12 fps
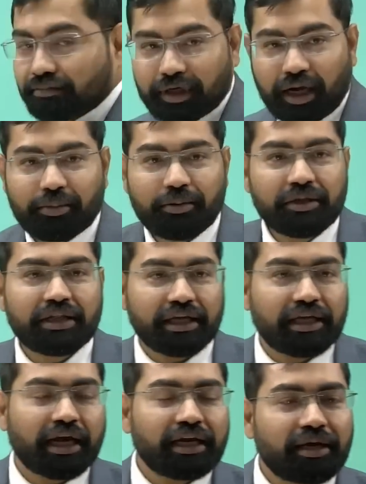अभी भी
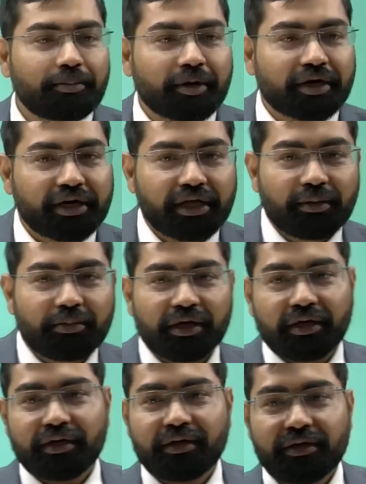तैयारी की प्रक्रिया में
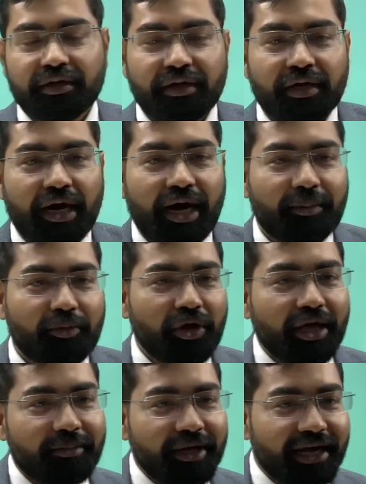है आपको
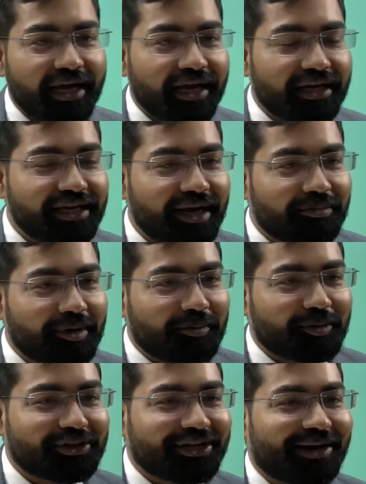ये भी लगेगा कि आपका
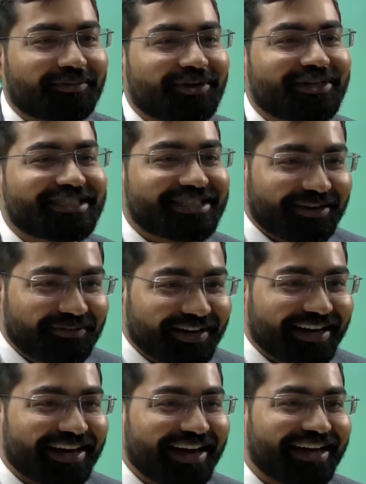पुत्र आपको डिस्टर्ब
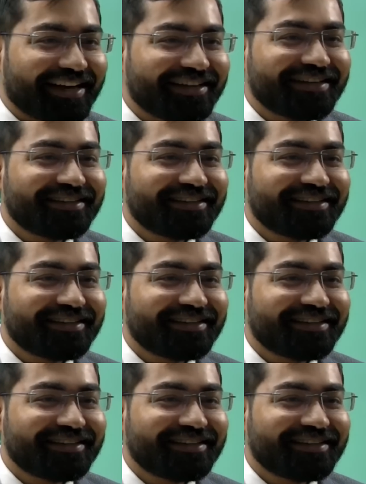कर रहा है